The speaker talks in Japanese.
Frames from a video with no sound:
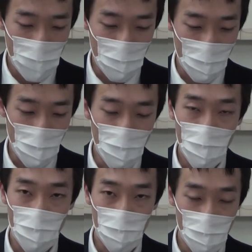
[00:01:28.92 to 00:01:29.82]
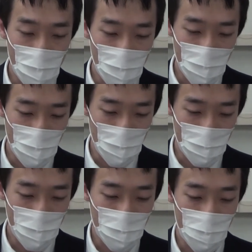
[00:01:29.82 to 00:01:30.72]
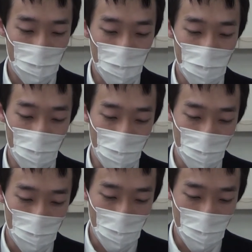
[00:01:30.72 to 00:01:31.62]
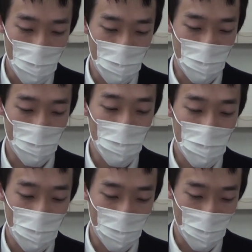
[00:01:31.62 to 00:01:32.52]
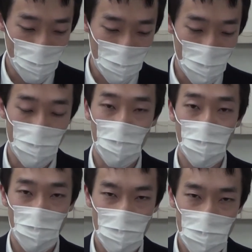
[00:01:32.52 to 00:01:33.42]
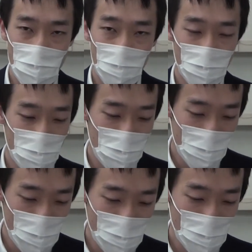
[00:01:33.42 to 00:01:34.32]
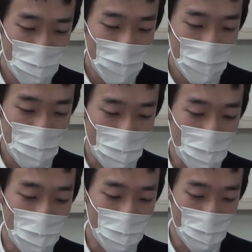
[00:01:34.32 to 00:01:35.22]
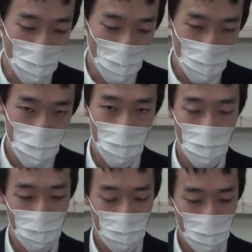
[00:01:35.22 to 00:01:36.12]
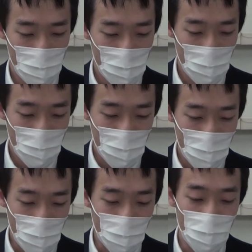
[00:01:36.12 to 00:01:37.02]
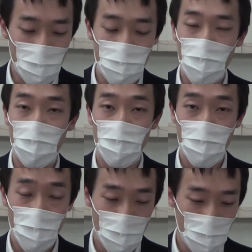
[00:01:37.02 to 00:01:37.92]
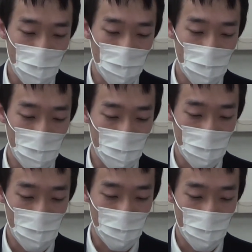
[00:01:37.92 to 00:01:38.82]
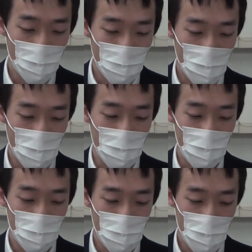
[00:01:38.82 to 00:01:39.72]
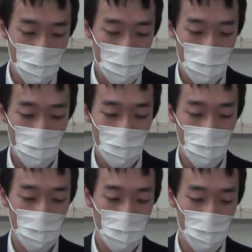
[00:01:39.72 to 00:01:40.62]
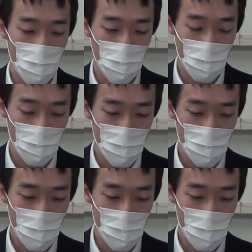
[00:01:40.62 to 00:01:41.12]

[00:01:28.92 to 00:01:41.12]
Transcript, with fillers: えー、機内で飲んだ、えー、アルコールの影響もあり、えー、海ちゃんの気持ちがわかるなくらいには、えー、余裕に、えー、ご飯を探しに、えー、ホテルを出ると、えー、近場にスタバを発見、